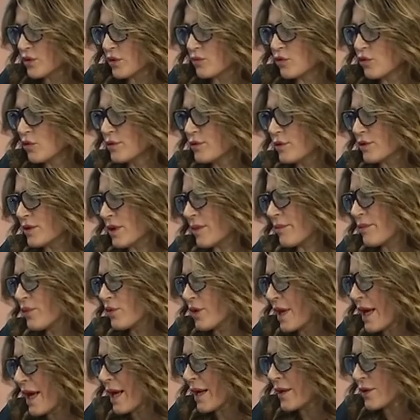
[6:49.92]
molto
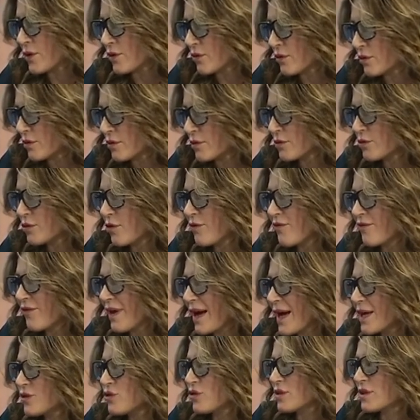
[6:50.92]
temporaneo, no, non
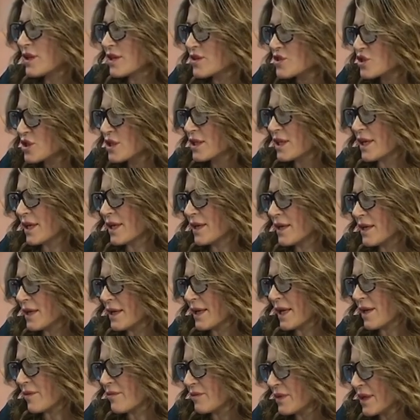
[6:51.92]
vado ad agire
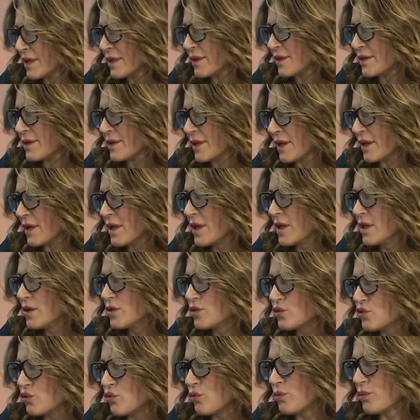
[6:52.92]
realmente
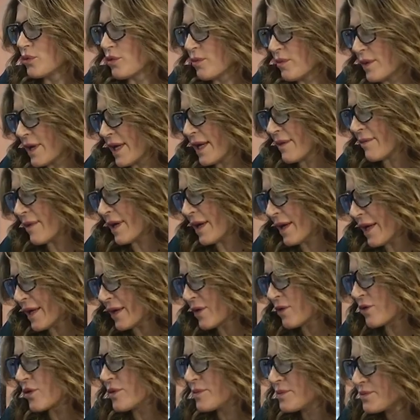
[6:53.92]
sul problema,
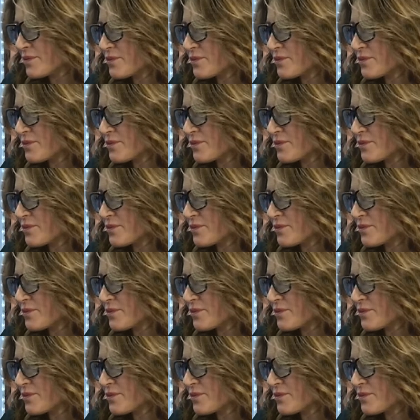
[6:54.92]
ecco.